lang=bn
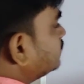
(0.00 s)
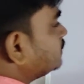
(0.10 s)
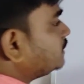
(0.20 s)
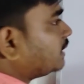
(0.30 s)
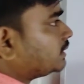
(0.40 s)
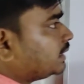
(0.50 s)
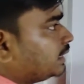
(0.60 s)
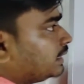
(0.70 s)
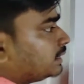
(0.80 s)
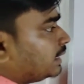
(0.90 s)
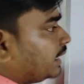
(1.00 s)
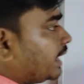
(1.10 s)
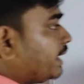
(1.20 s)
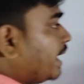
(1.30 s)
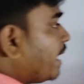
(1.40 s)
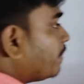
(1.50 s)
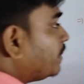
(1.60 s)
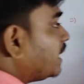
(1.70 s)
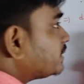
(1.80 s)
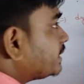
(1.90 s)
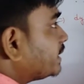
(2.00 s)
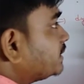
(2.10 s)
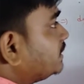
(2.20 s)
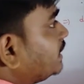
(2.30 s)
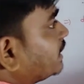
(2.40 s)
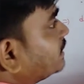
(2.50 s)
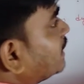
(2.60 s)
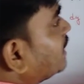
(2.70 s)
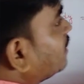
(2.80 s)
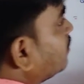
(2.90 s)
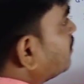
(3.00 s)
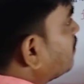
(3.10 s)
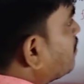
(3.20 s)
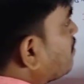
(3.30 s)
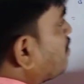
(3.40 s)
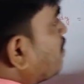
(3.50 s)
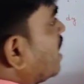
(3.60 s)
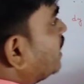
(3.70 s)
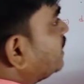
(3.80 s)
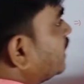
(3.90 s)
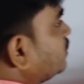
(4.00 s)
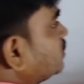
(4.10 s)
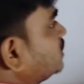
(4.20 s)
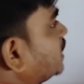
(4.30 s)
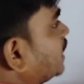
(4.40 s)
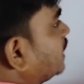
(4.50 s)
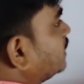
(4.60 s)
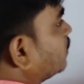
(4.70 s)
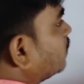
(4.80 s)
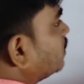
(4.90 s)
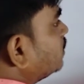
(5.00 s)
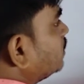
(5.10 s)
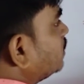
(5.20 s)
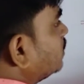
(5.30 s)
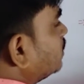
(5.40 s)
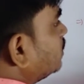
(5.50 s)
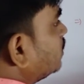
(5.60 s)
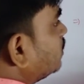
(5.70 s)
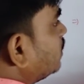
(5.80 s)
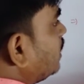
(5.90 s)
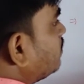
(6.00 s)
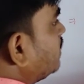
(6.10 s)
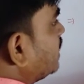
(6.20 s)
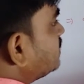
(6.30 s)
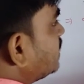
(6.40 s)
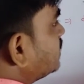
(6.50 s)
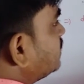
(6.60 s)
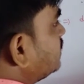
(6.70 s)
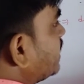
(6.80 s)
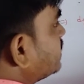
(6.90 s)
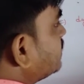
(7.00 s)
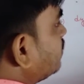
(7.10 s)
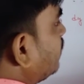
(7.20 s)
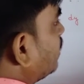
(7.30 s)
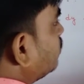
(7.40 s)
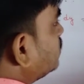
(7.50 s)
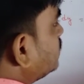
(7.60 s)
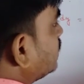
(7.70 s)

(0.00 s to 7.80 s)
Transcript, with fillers: ঠিক আছে তাহলে এই এফ ড্যাশ এক্স ডিএক্সের মানটাই হচ্ছে এটা এই দেখো এফ ড্যাশ এক্স ডিএক্স এর মান হচ্ছে